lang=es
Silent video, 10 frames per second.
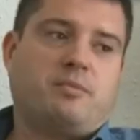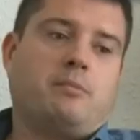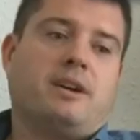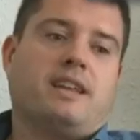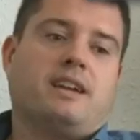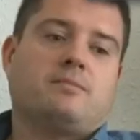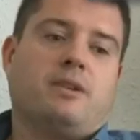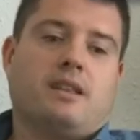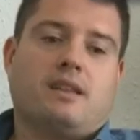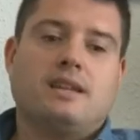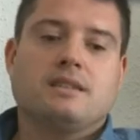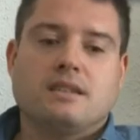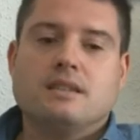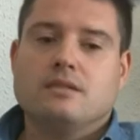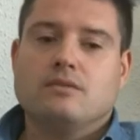primarias verdaderas,
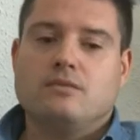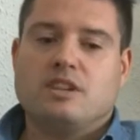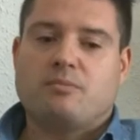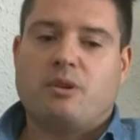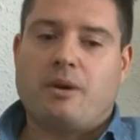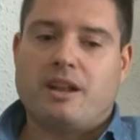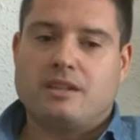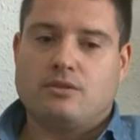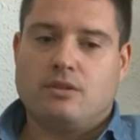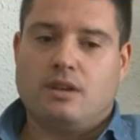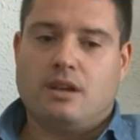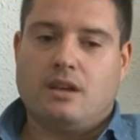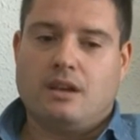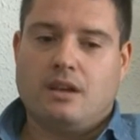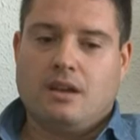sí, unas primarias
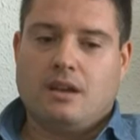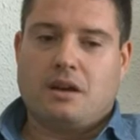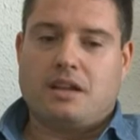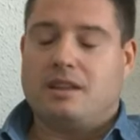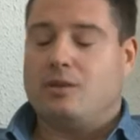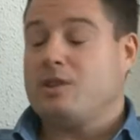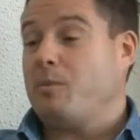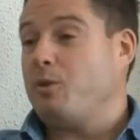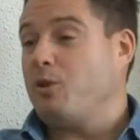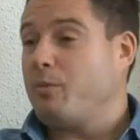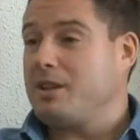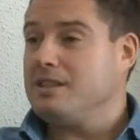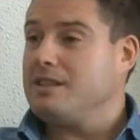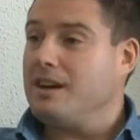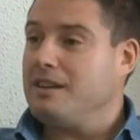donde gente no se ha podido
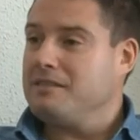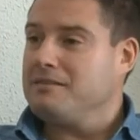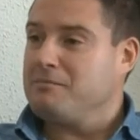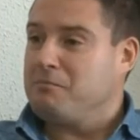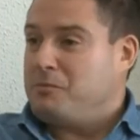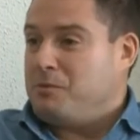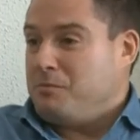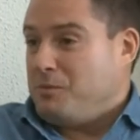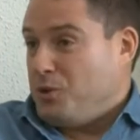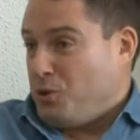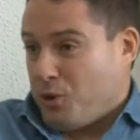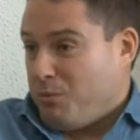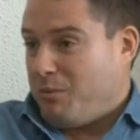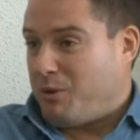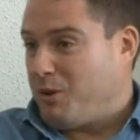presentar, yo no
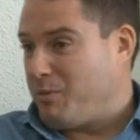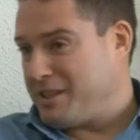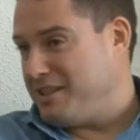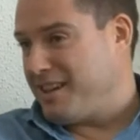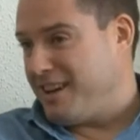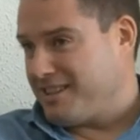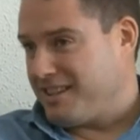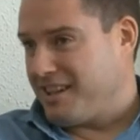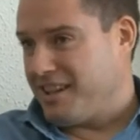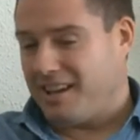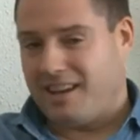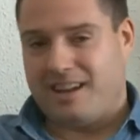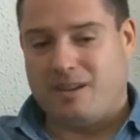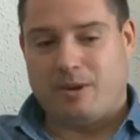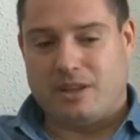me he podido presentar a la Secretaría
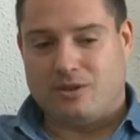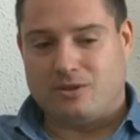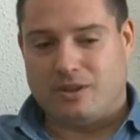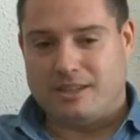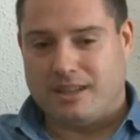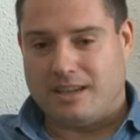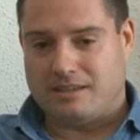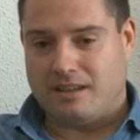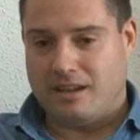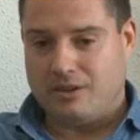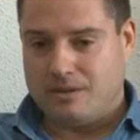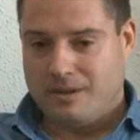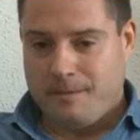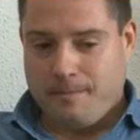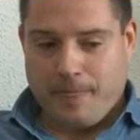General del Partido Socialista de Castilla y León.
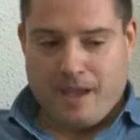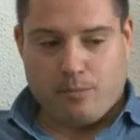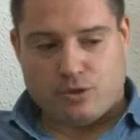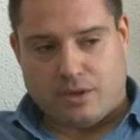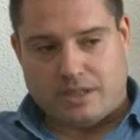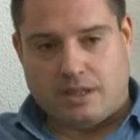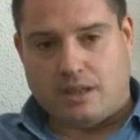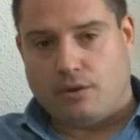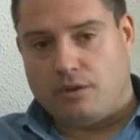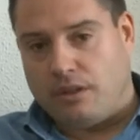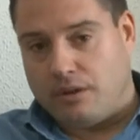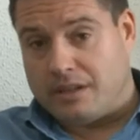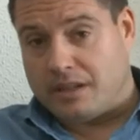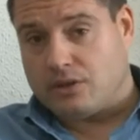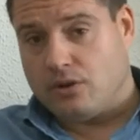Han puesto una serie de
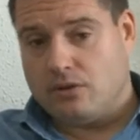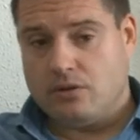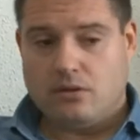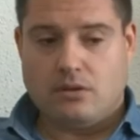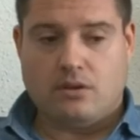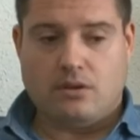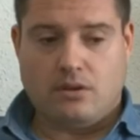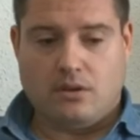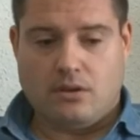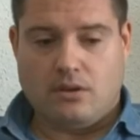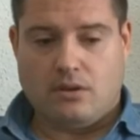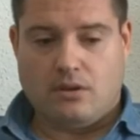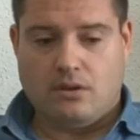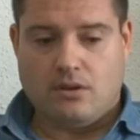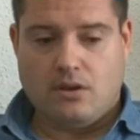condiciones que son... Eh,